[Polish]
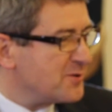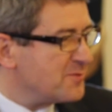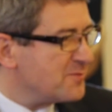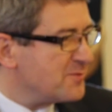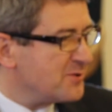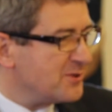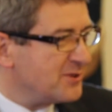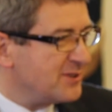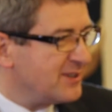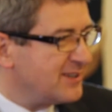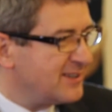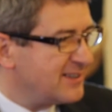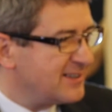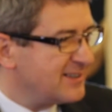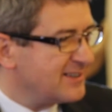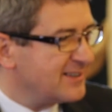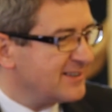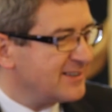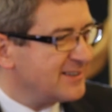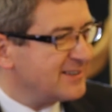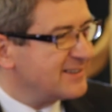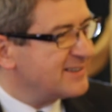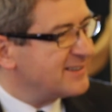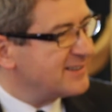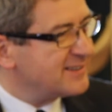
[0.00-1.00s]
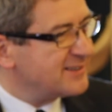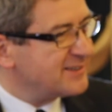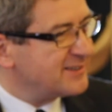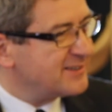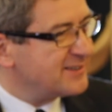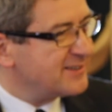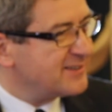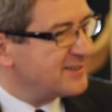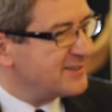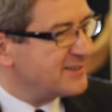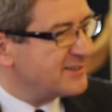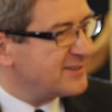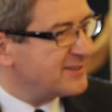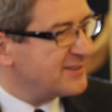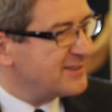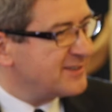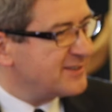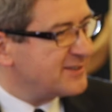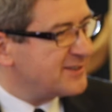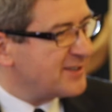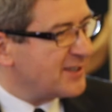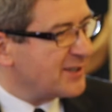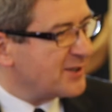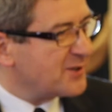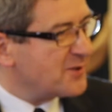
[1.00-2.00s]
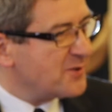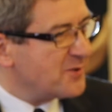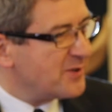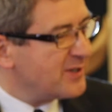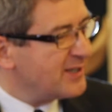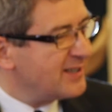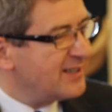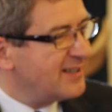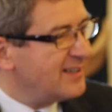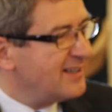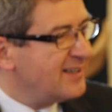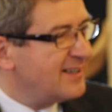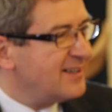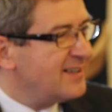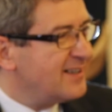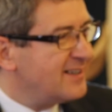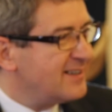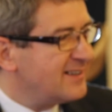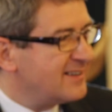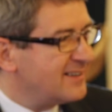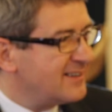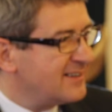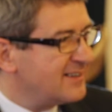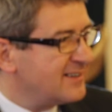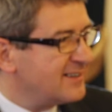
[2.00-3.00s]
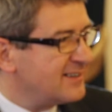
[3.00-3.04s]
bo y, z, z reguły E,